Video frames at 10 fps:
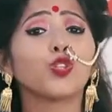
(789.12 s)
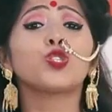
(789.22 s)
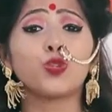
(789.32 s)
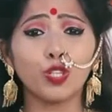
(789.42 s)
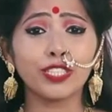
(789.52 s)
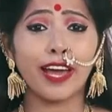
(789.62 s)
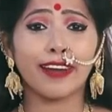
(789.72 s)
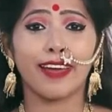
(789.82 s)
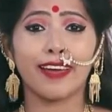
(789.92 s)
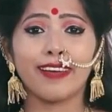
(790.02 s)
तो सोच
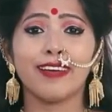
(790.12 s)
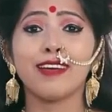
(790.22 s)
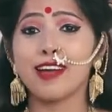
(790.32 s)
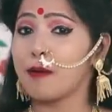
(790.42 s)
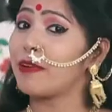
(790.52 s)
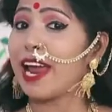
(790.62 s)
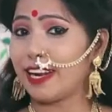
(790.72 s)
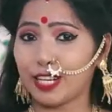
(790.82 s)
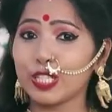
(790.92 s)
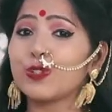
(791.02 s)
क्या रहे हैं
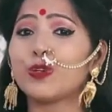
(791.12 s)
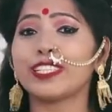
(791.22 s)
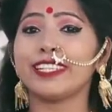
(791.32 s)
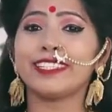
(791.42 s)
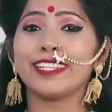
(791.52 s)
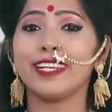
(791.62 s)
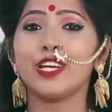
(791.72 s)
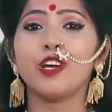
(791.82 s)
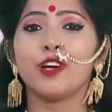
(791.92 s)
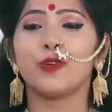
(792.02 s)
हमारा एड्रेस नोट
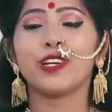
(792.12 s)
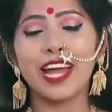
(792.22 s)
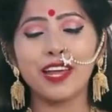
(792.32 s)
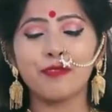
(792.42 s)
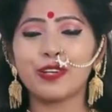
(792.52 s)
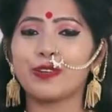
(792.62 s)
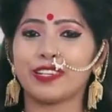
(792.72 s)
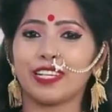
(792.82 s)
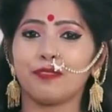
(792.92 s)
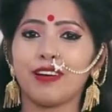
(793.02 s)
कीजिए
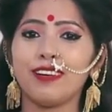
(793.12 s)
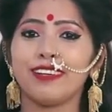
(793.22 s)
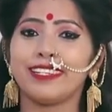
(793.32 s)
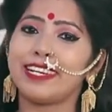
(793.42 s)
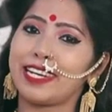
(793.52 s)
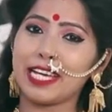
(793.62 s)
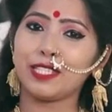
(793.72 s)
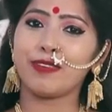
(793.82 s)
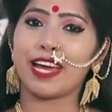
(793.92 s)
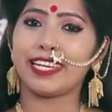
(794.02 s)
उलियान मेन रोड कदमा
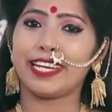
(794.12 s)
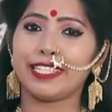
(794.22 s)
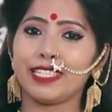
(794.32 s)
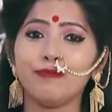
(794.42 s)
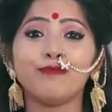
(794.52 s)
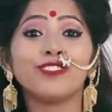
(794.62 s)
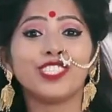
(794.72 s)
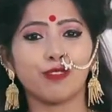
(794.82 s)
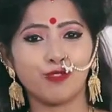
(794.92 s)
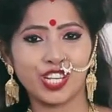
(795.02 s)
नियर एस बी आई ए
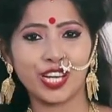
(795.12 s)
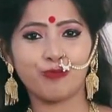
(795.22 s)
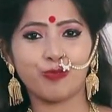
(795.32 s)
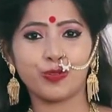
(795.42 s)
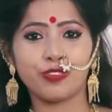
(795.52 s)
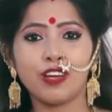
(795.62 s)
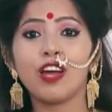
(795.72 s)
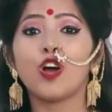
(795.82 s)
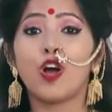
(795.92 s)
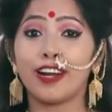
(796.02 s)
टी एम
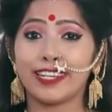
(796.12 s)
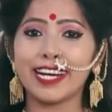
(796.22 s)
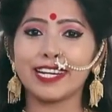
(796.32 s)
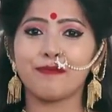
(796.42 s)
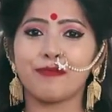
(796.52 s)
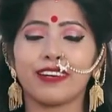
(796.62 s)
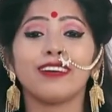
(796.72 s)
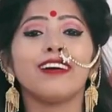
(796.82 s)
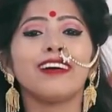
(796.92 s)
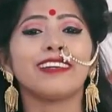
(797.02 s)
जमशेदपुर कॉन्टेक्ट
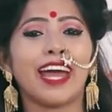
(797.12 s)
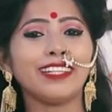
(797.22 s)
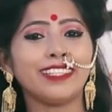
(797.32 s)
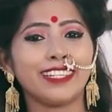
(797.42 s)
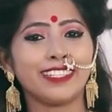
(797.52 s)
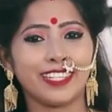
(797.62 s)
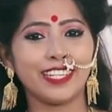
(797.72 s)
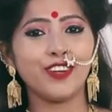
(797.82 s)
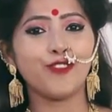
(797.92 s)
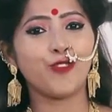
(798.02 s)
नंबर नाइन
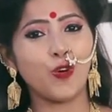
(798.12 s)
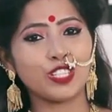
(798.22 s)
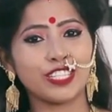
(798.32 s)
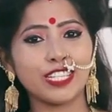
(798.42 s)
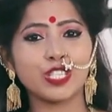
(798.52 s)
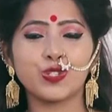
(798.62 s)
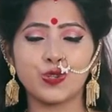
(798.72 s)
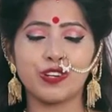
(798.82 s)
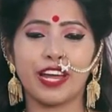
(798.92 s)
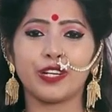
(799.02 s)
थ्री थ्री फोर
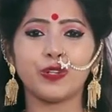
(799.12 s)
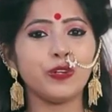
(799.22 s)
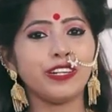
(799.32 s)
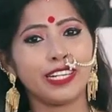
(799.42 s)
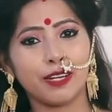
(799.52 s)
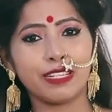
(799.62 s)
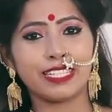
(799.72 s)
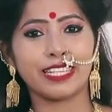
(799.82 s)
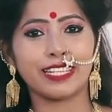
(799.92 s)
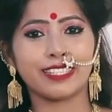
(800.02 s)
सिक्स टू नाइन टू
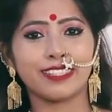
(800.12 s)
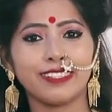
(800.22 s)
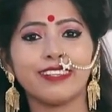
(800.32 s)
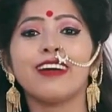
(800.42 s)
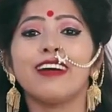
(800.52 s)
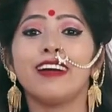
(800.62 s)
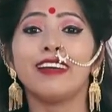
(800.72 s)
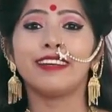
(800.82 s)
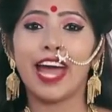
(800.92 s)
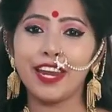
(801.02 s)
डबल
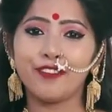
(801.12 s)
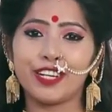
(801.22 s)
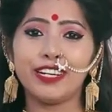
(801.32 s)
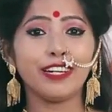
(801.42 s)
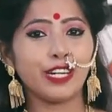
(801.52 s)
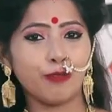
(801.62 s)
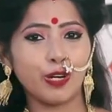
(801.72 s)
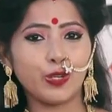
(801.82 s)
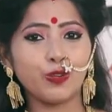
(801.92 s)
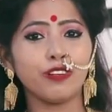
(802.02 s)
सिक्स नाइन वन
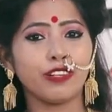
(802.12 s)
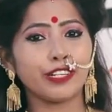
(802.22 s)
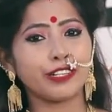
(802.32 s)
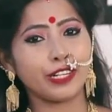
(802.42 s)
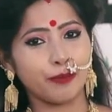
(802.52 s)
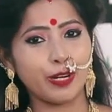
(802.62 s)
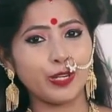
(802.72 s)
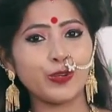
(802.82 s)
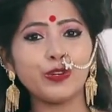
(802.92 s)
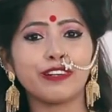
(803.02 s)
डबल टू
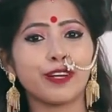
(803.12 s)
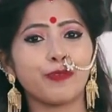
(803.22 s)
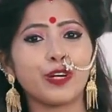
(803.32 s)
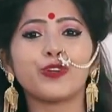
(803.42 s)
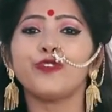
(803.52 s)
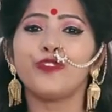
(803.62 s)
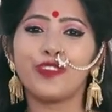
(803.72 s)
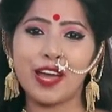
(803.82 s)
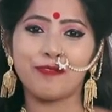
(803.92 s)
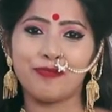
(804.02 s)
डबल टू
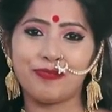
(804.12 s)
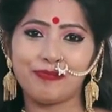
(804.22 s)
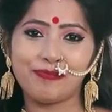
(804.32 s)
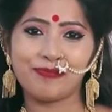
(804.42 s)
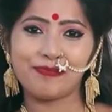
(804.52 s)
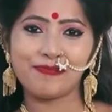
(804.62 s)
ट्रिपल टू फाइव